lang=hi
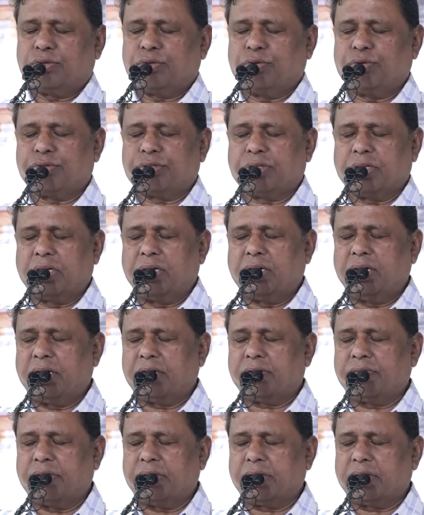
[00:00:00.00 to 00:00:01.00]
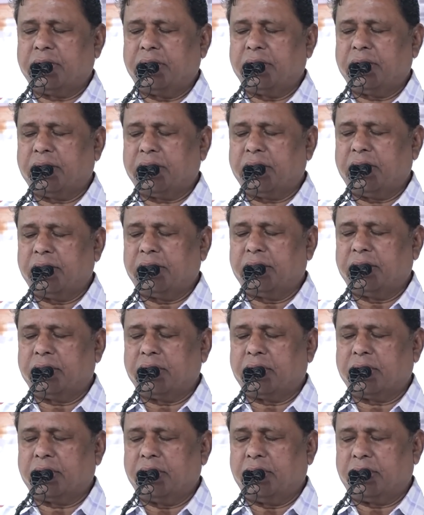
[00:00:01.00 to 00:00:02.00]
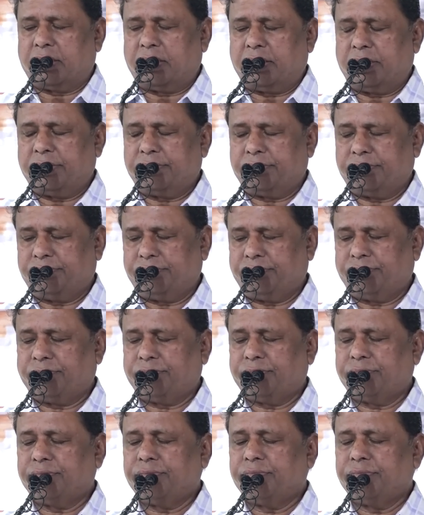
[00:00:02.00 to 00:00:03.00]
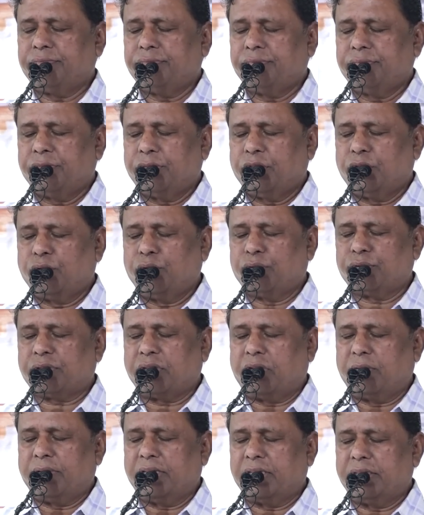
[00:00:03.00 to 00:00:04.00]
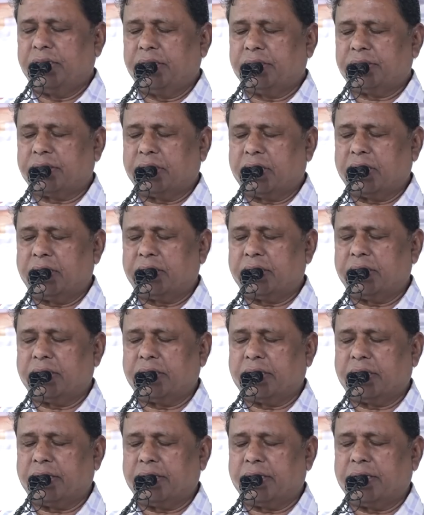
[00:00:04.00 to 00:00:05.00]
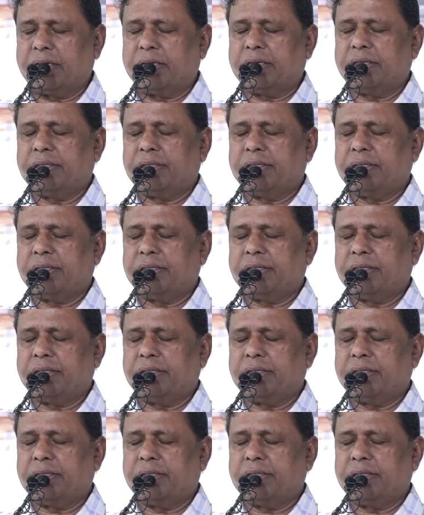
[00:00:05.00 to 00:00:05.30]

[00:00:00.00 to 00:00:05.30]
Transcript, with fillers: सोशल नेटवर्किंग के अंतर्गत जो सामाजिक संगठन है